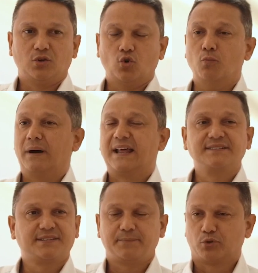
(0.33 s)
Un
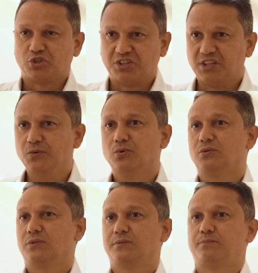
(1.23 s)
balance positivo,
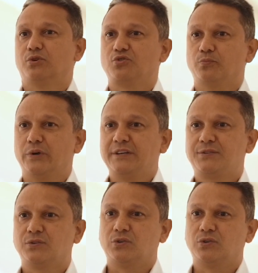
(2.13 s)
por supuesto,